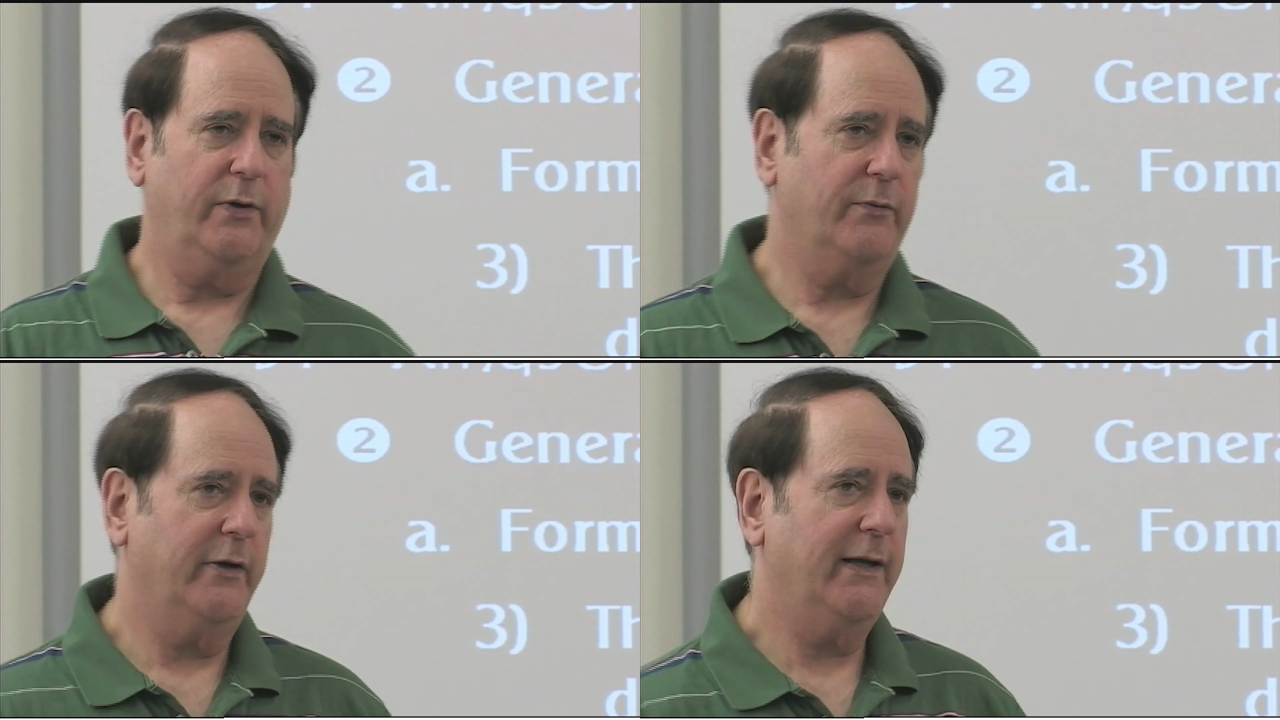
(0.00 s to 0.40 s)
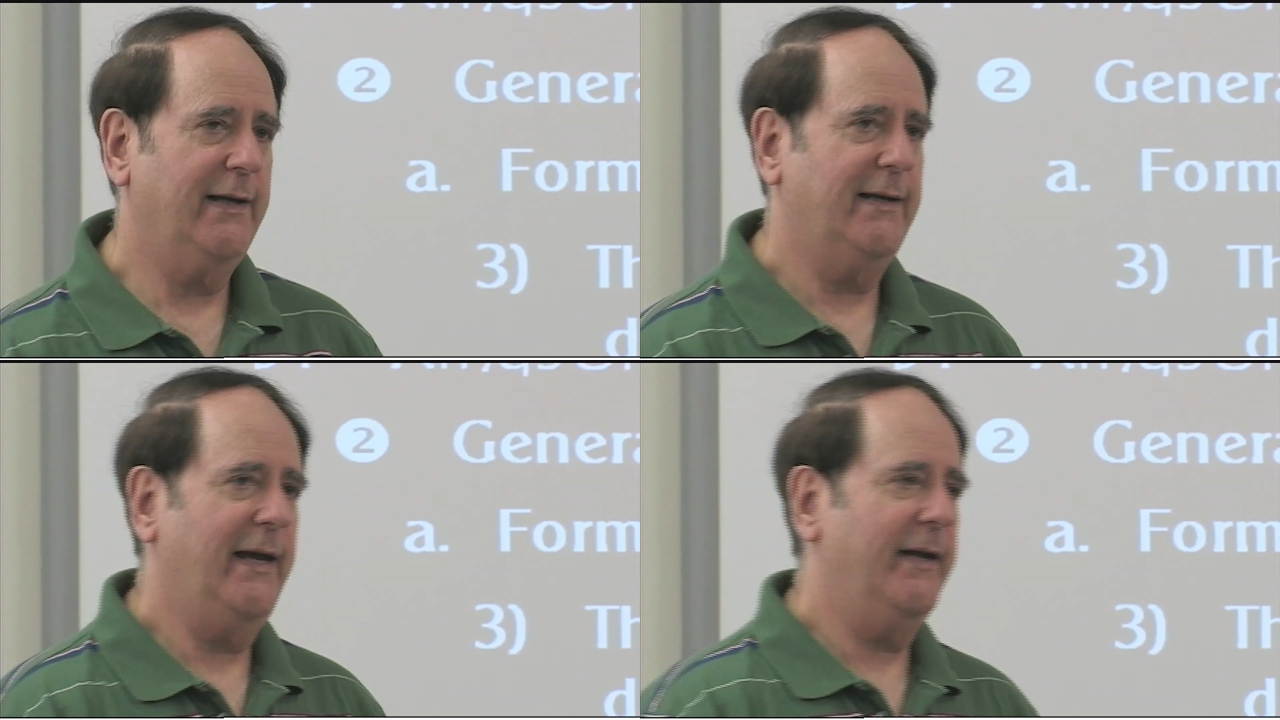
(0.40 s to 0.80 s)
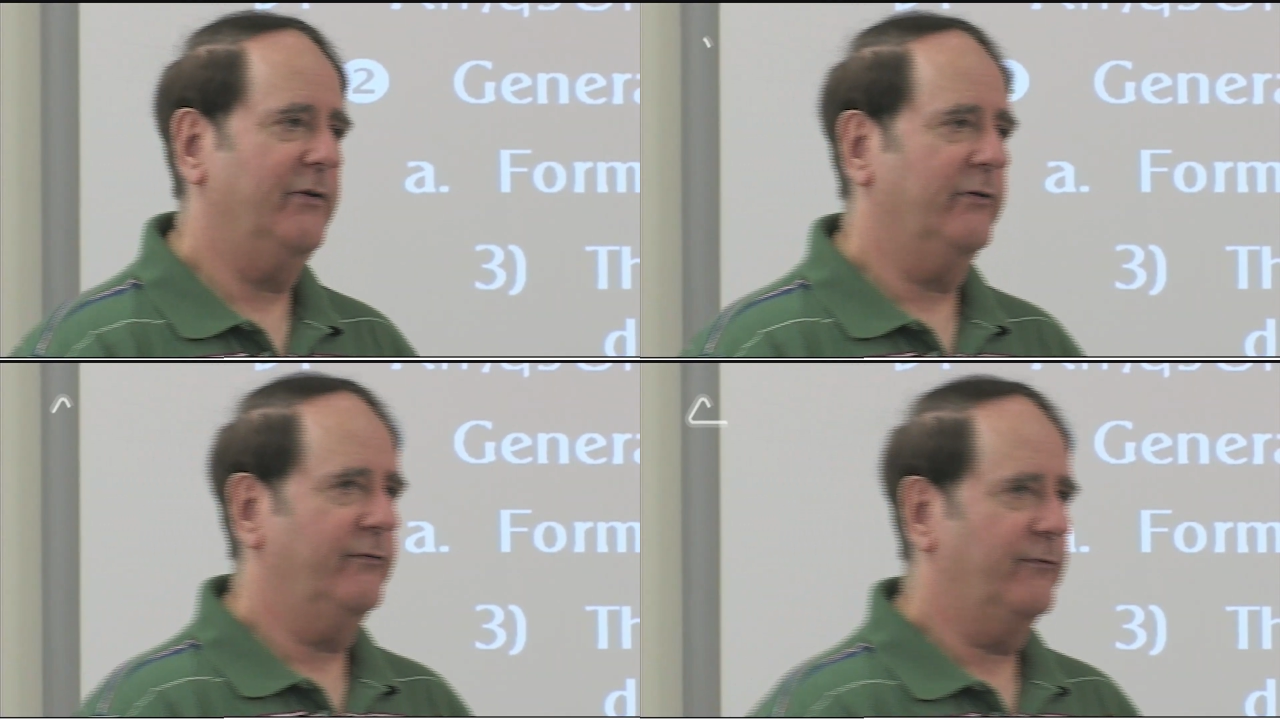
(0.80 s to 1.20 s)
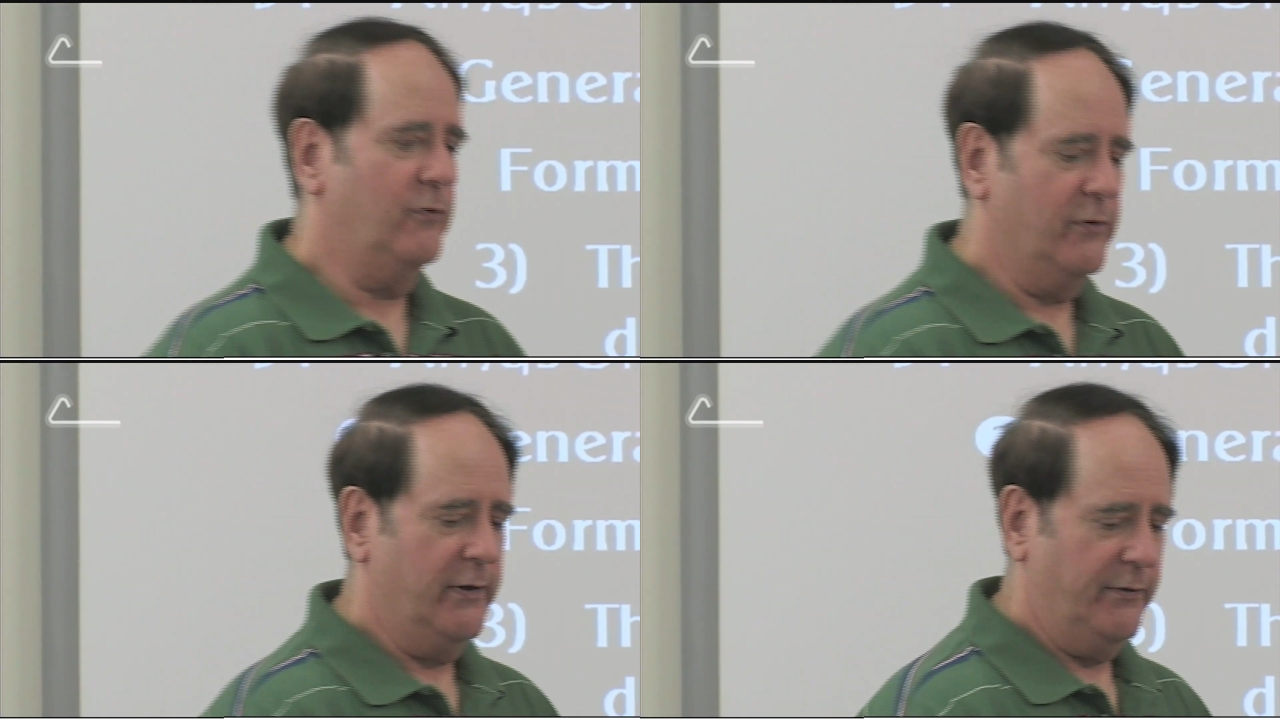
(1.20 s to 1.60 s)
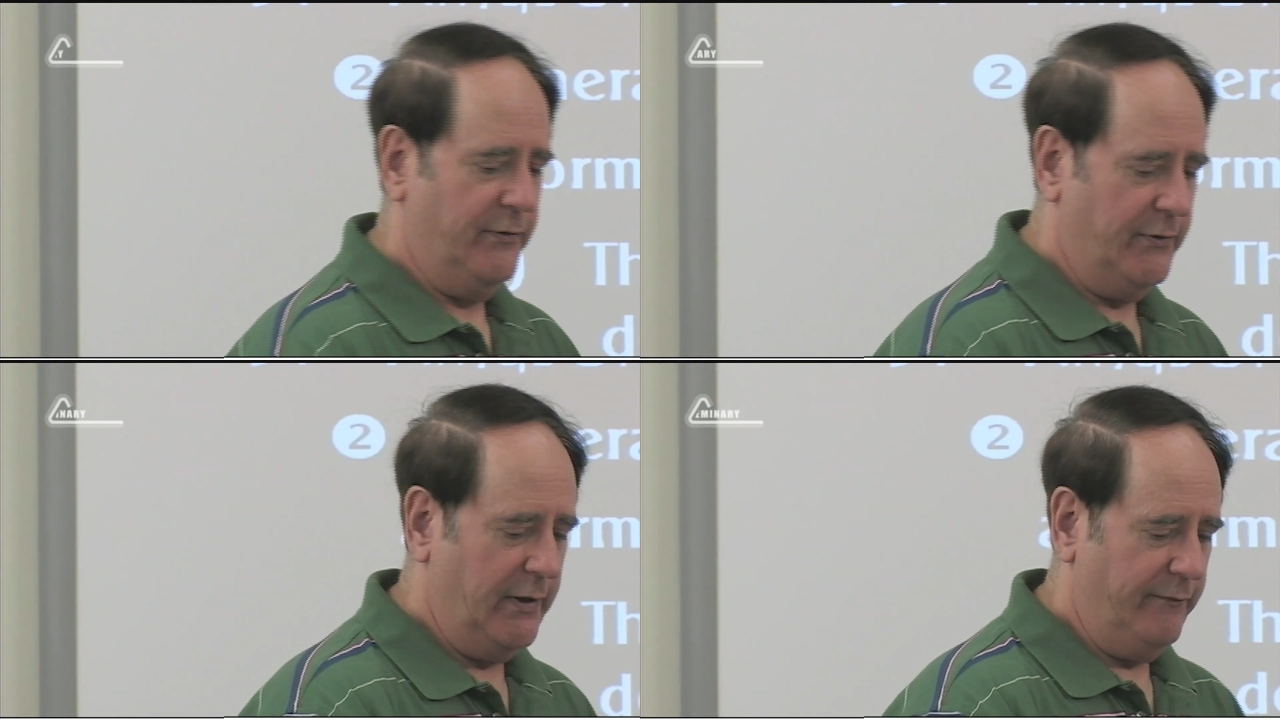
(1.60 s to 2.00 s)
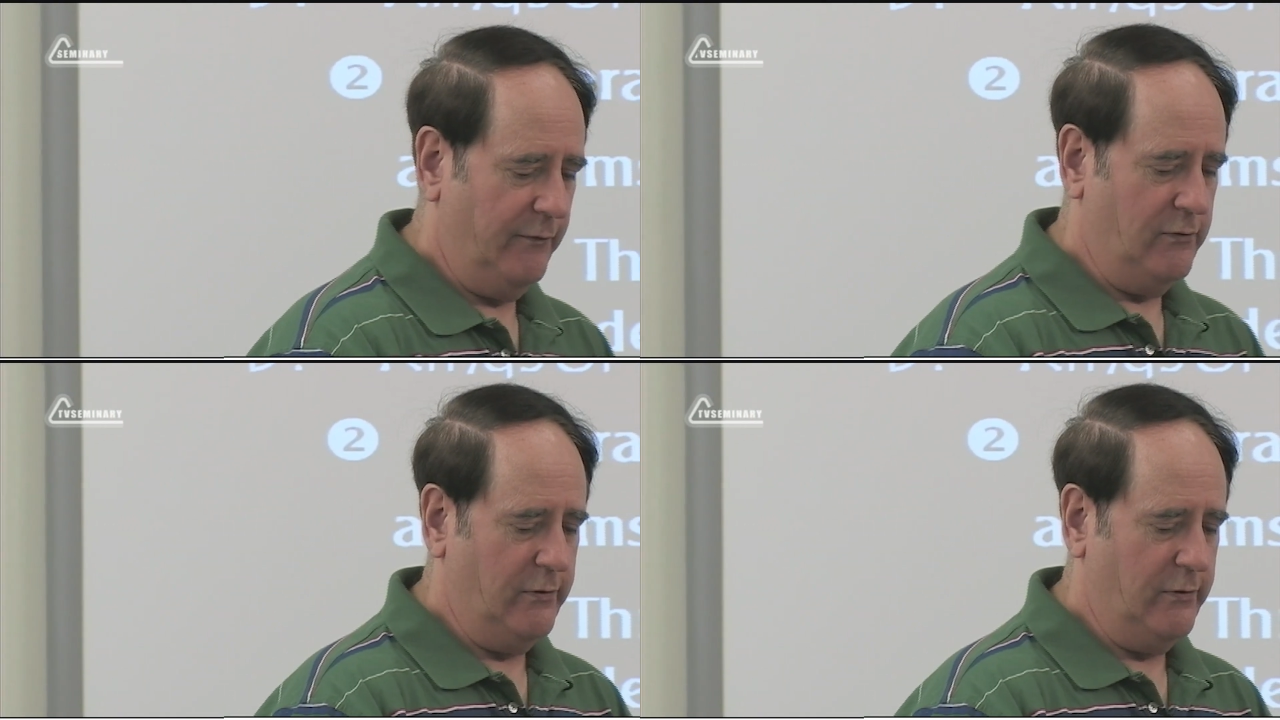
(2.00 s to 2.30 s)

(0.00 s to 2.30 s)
我们读一下《代伊理书》四章